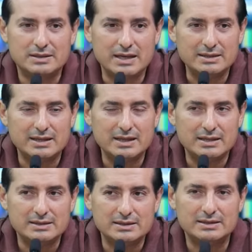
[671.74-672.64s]
es
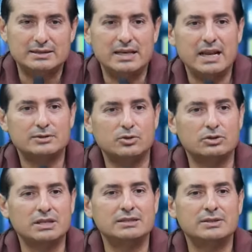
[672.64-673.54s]
que si las
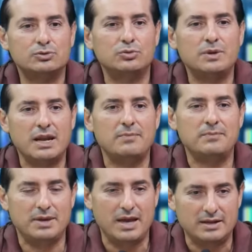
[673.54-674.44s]
cosas
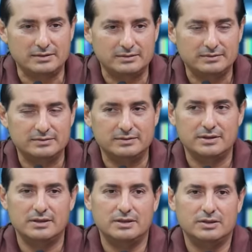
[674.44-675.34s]
estuvieran bien,
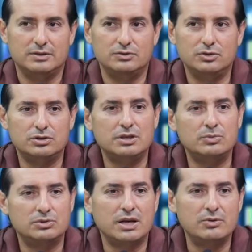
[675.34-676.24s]
no se
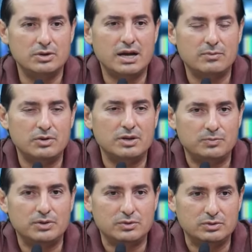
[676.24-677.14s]
buscaría un cambio en el
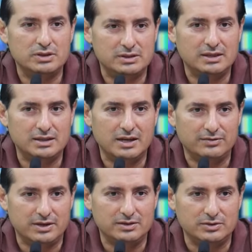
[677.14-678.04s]
Poder Judicial de la
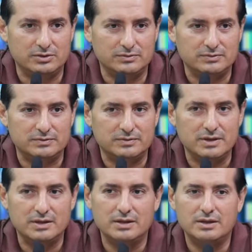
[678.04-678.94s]
Federación.
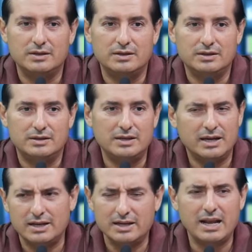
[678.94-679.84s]
Y
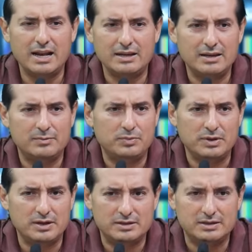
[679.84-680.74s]
en general en
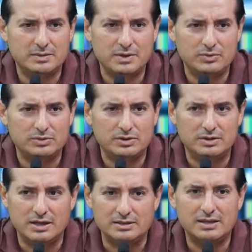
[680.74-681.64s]
el, sistema de
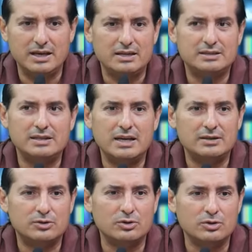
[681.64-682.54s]
justicia. Si,
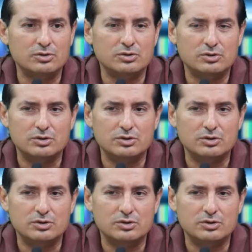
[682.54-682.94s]
si todos